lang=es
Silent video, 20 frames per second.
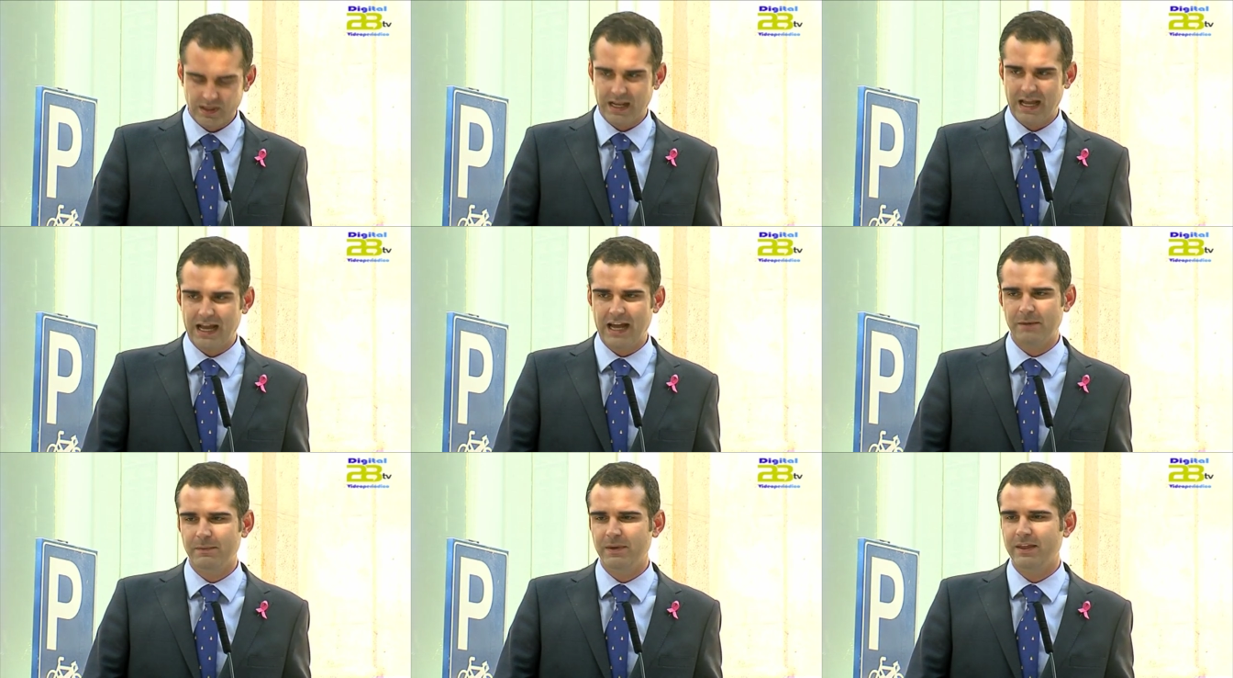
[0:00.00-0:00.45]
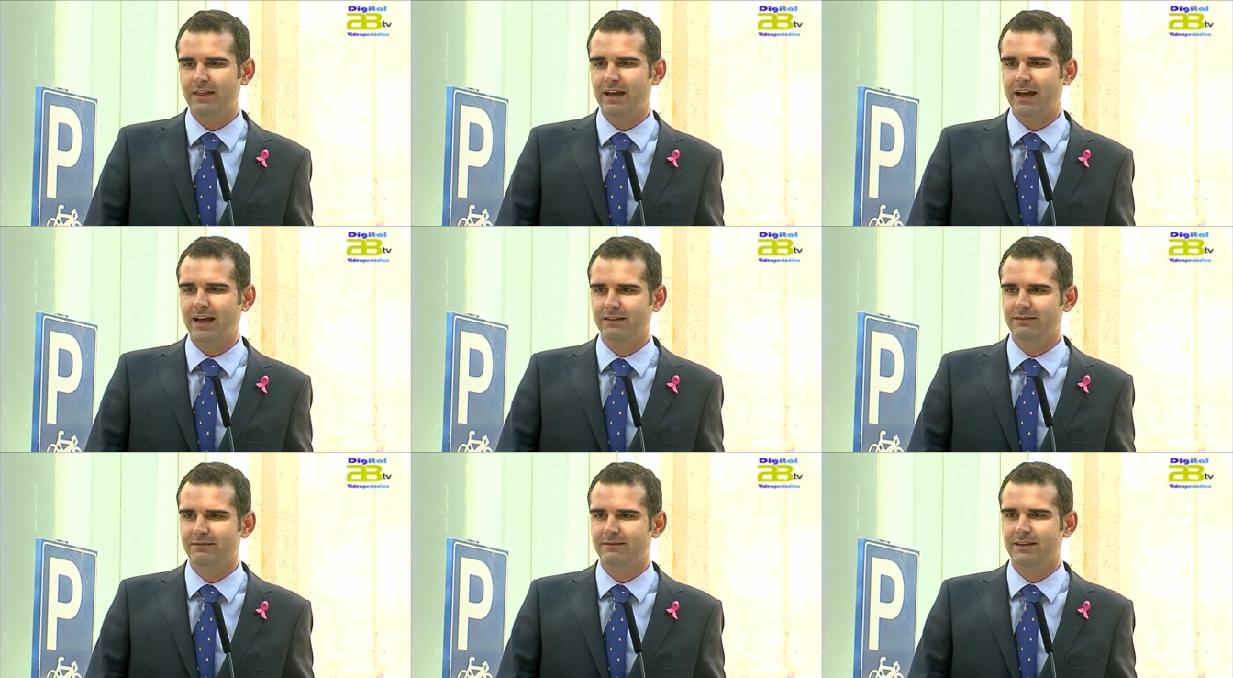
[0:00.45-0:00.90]
Hay
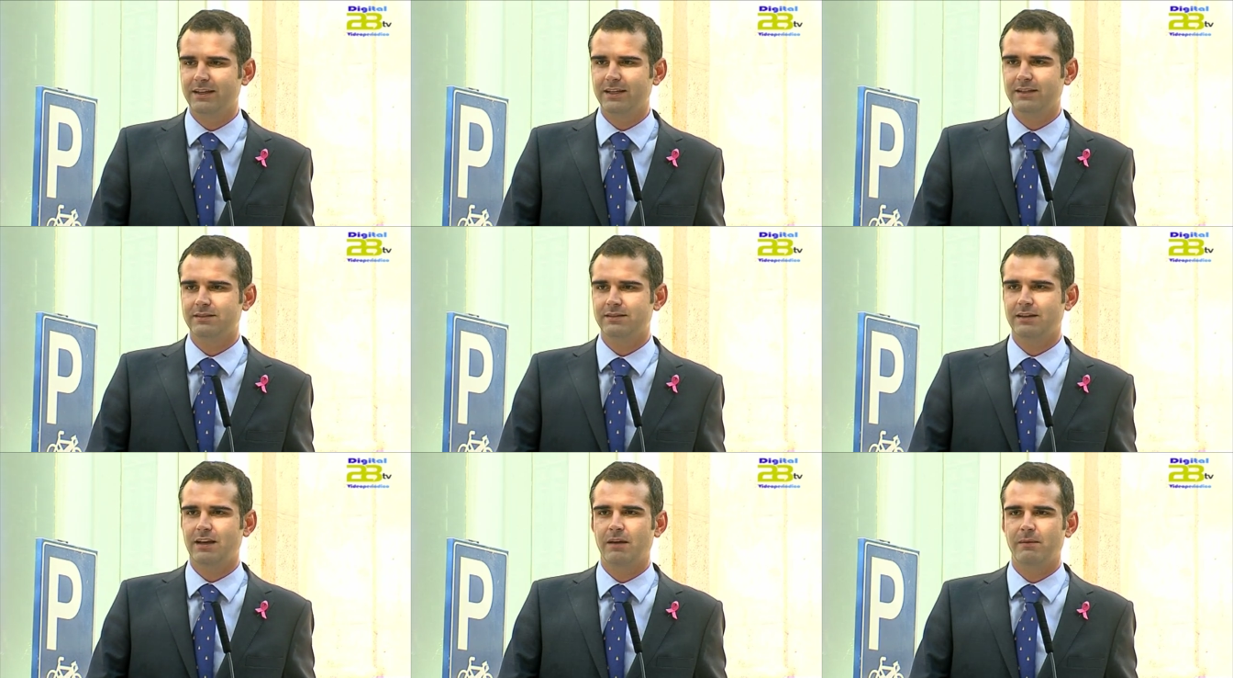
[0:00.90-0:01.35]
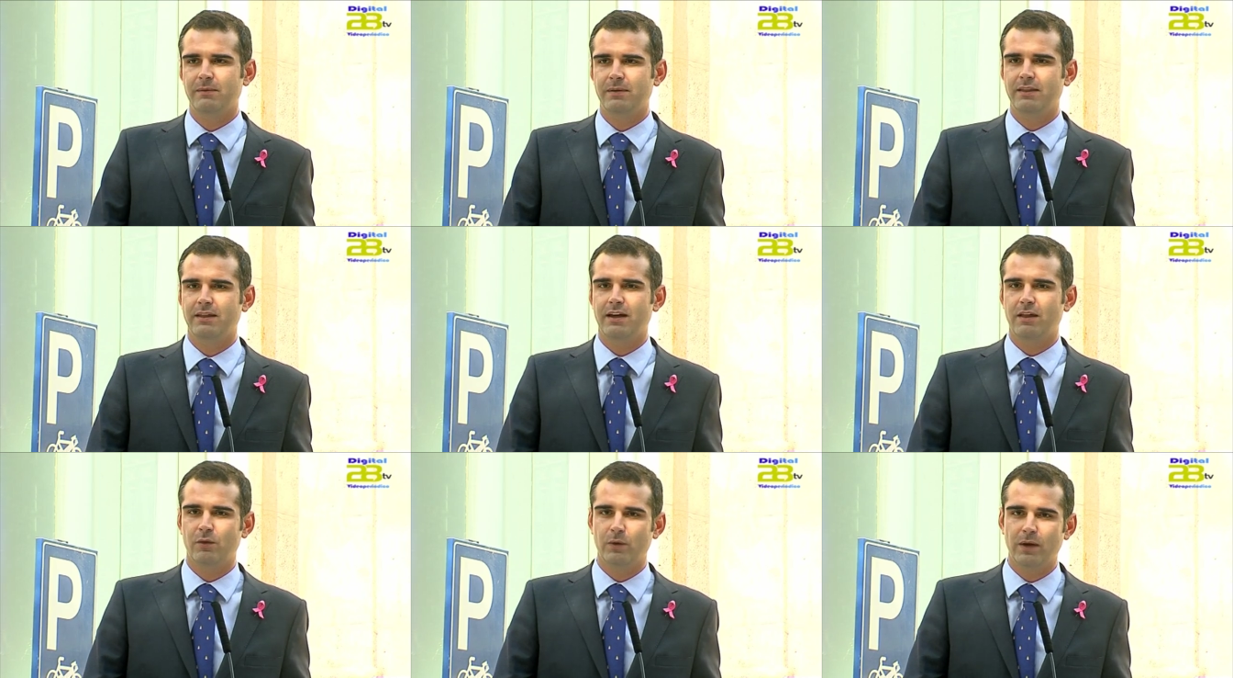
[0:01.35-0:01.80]
vida antes, hay
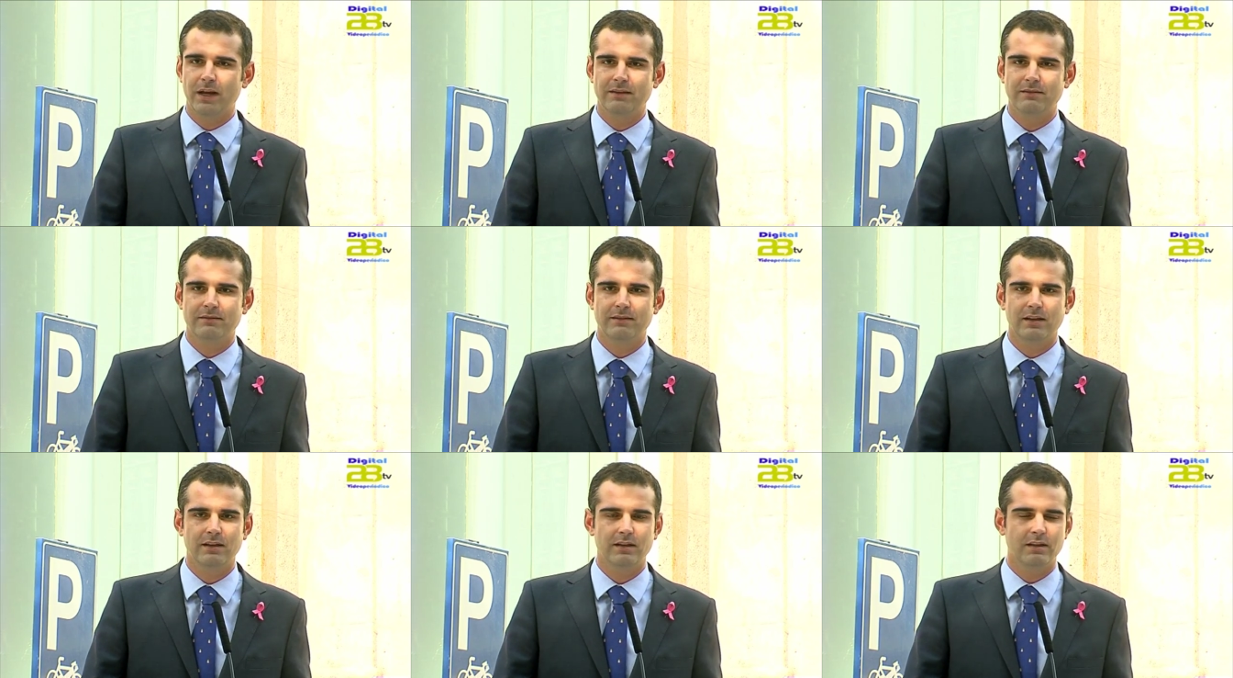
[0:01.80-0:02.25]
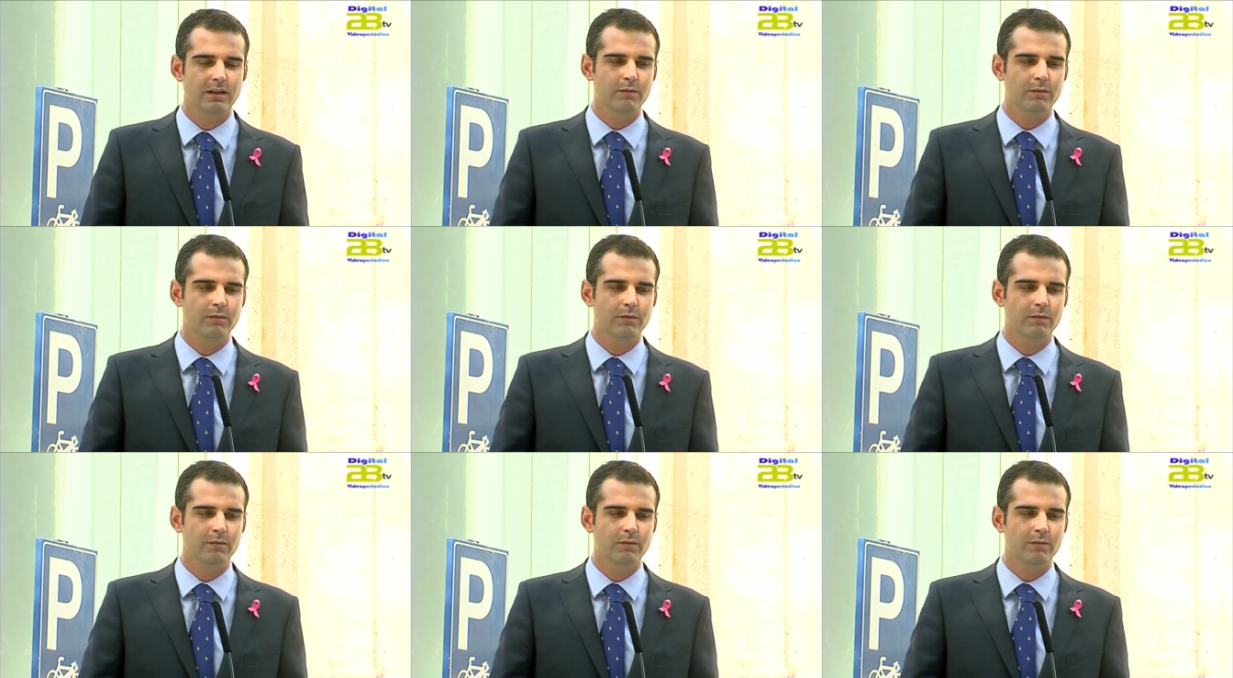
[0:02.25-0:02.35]
vida durante